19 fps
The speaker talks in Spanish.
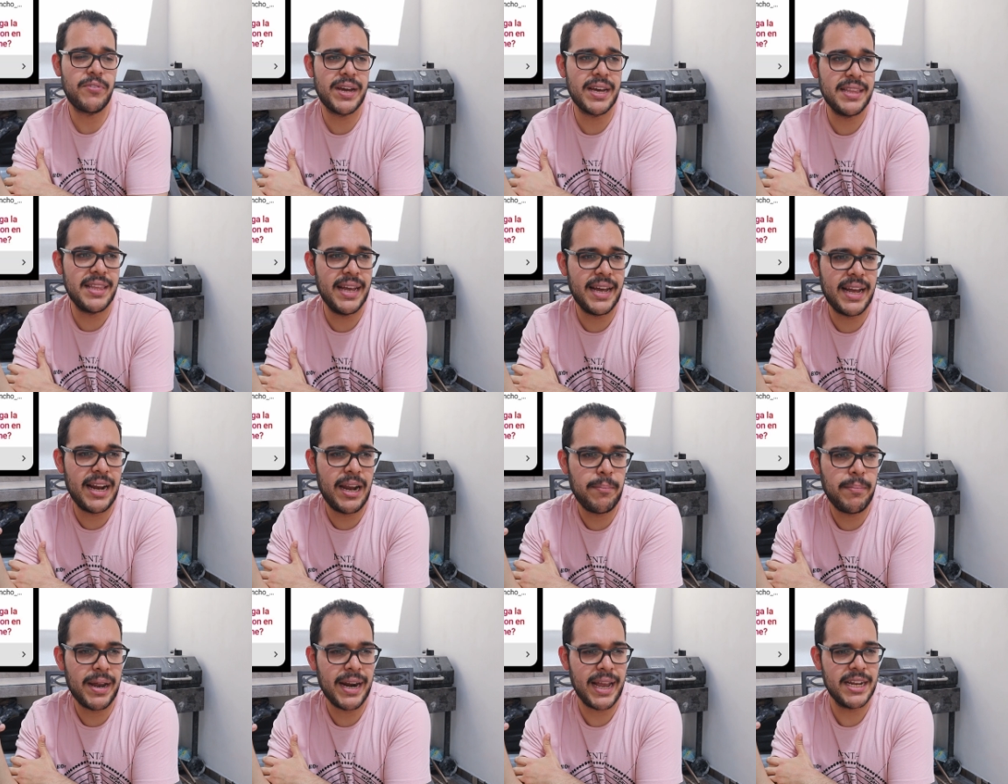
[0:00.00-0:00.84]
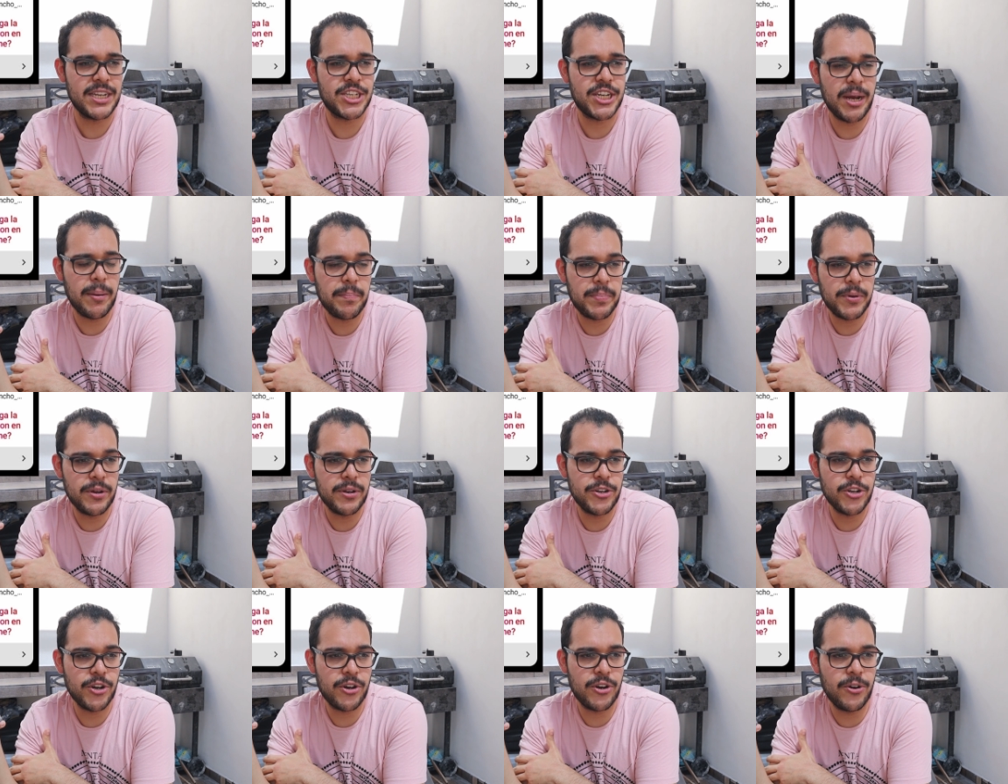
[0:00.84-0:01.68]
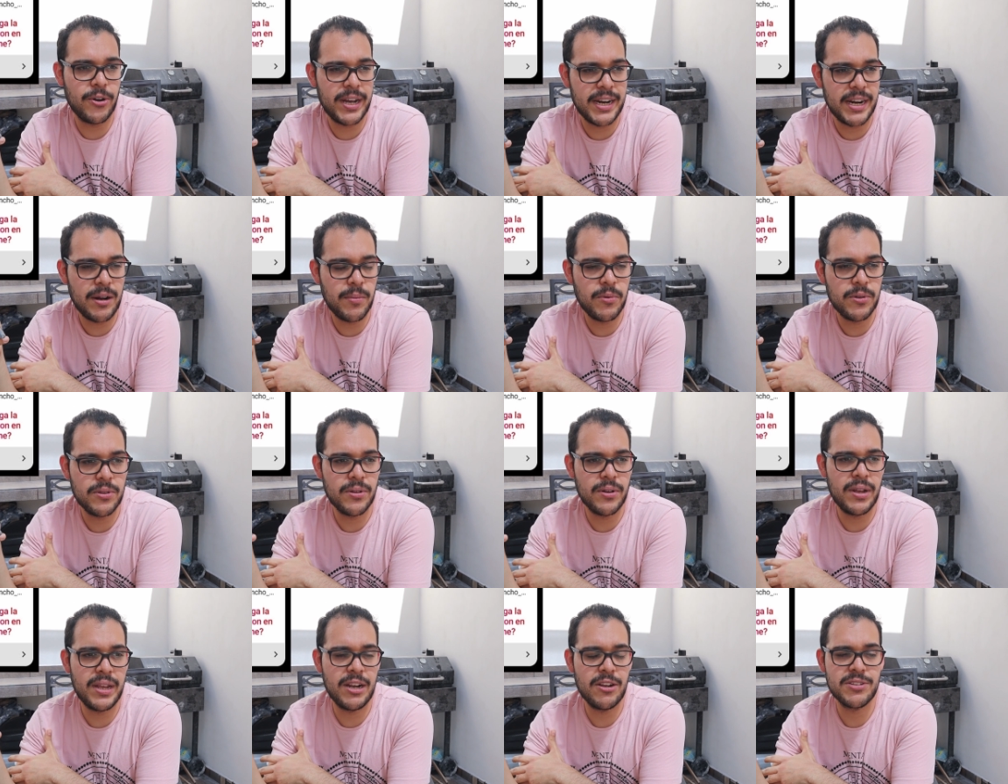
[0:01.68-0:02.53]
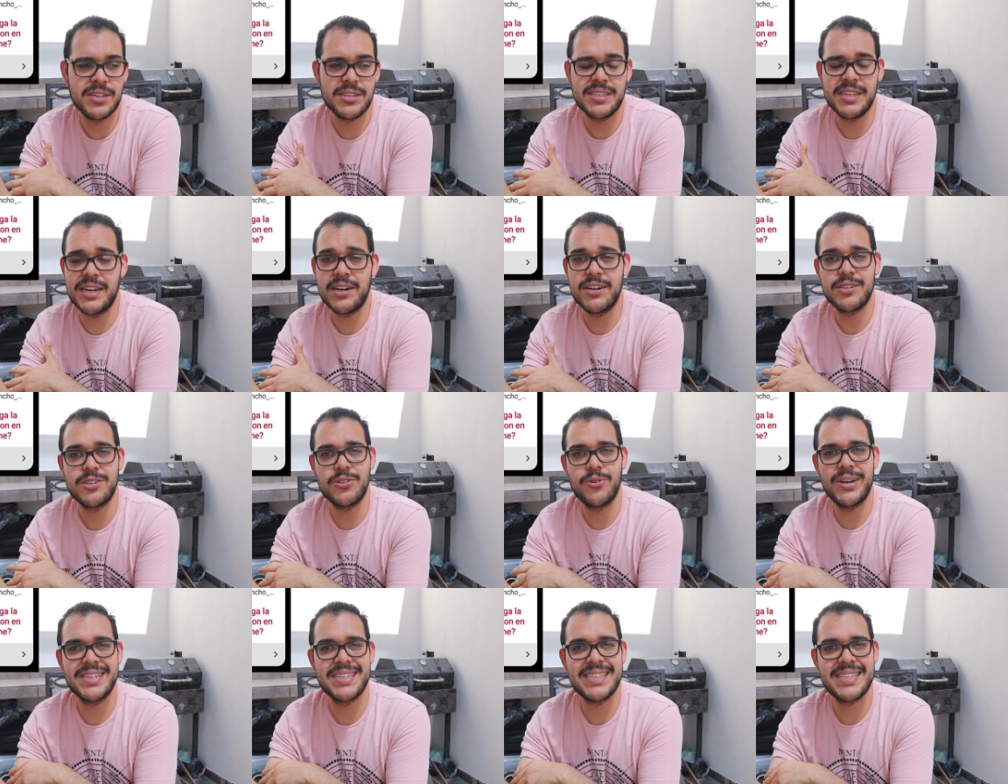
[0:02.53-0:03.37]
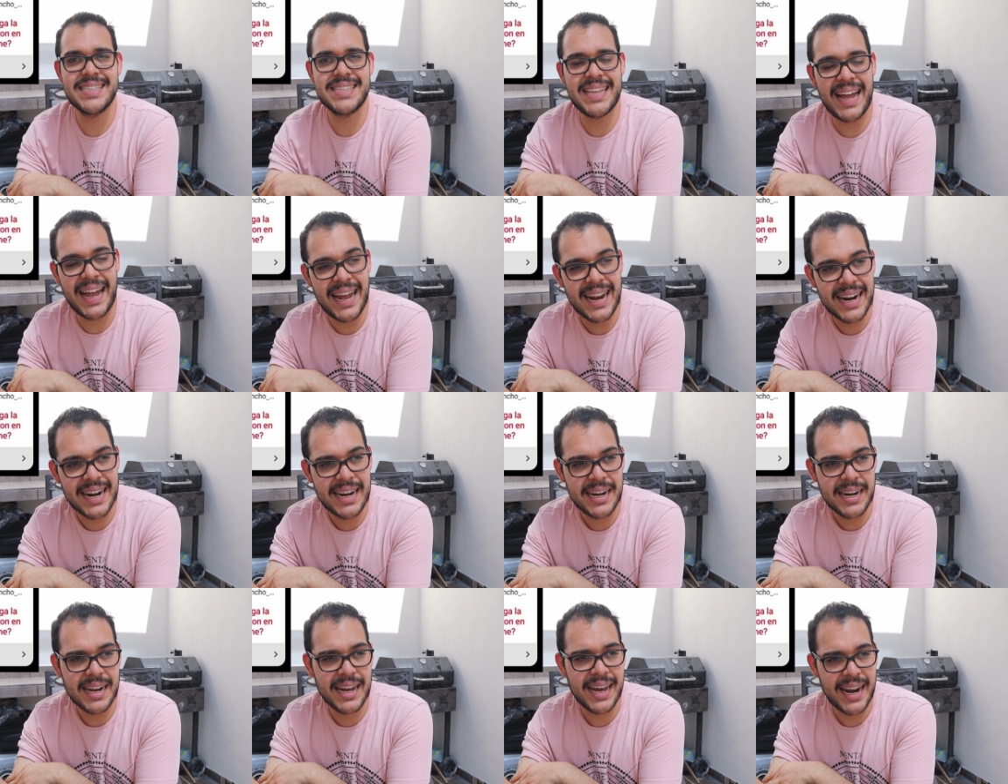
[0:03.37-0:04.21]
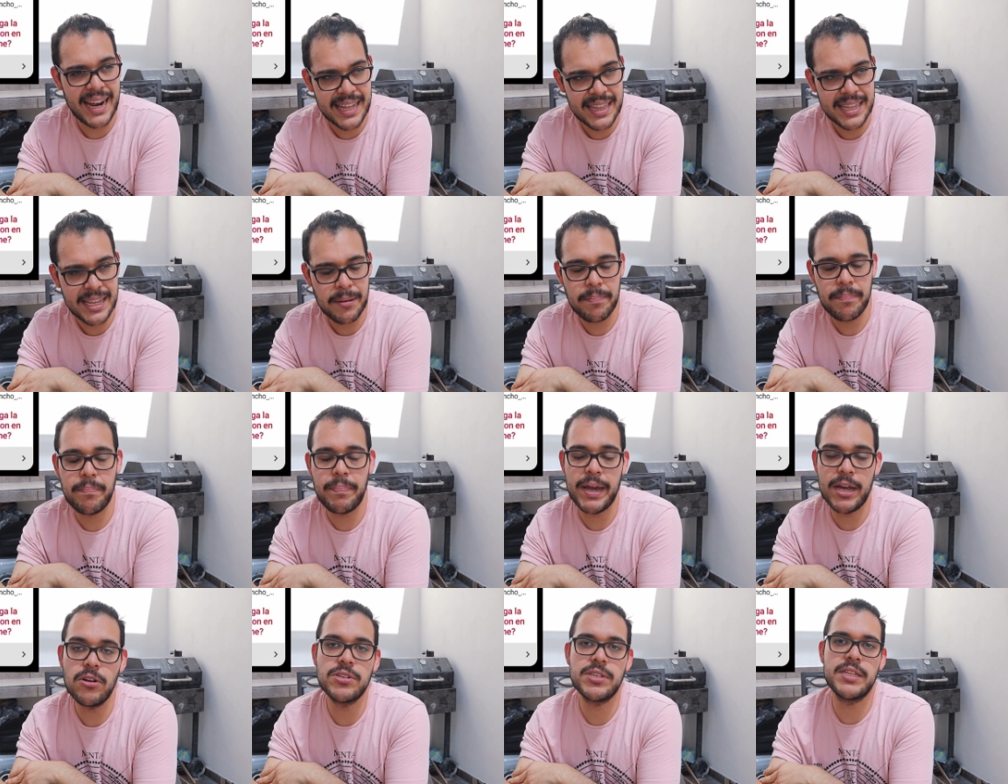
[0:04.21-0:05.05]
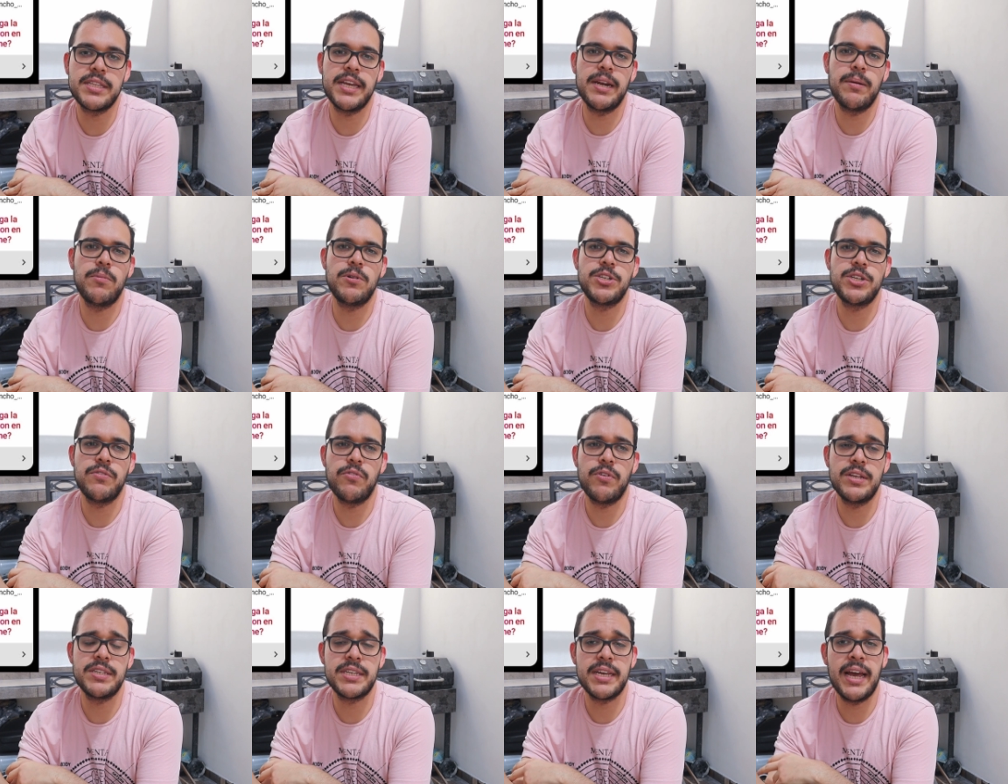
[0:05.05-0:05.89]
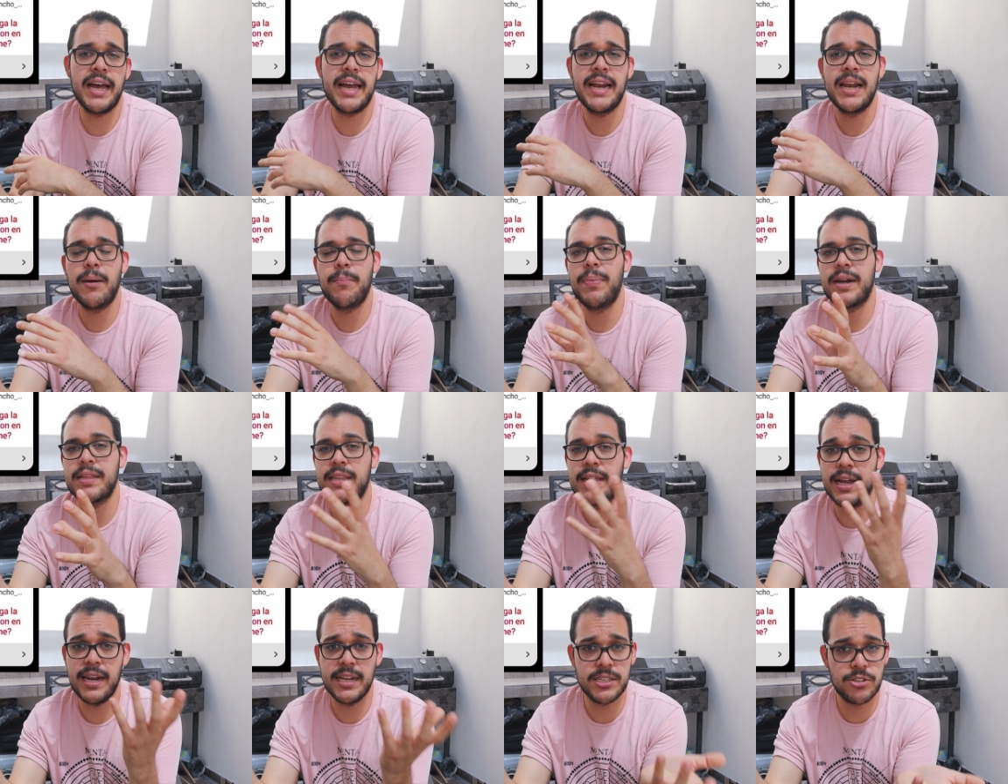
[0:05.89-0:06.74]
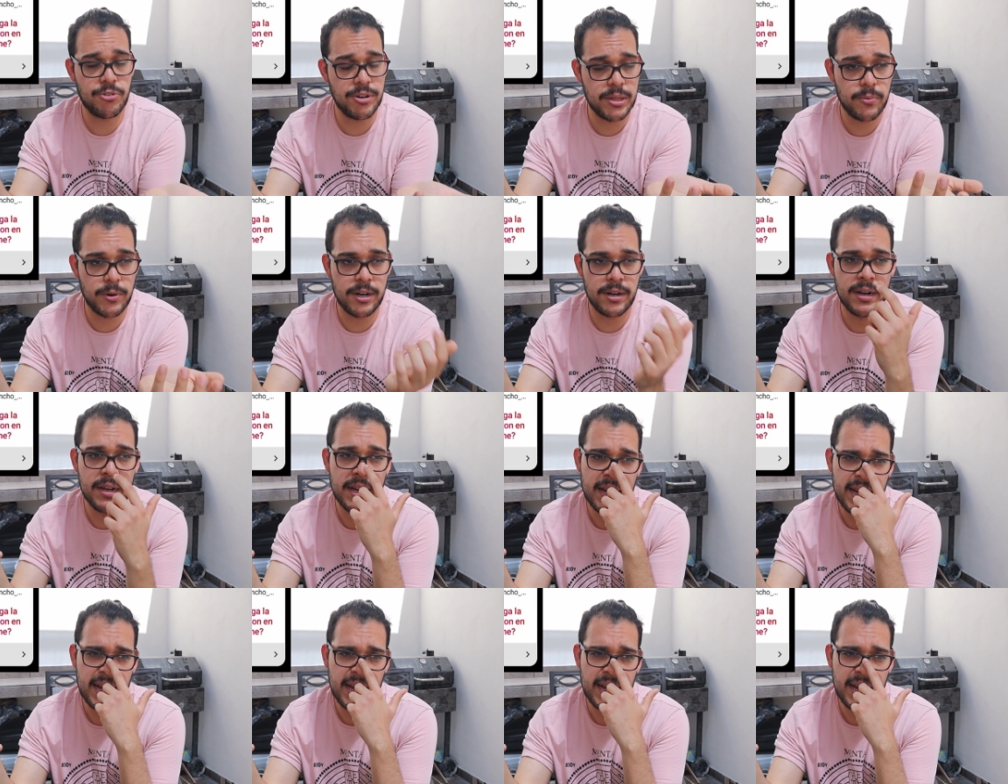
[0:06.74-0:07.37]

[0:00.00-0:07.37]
Fíjate que la marca Champion yo creo que en el mundo de los sneakers no es tan grande, pero sí tiene mucha influencia en la parte del streetwear.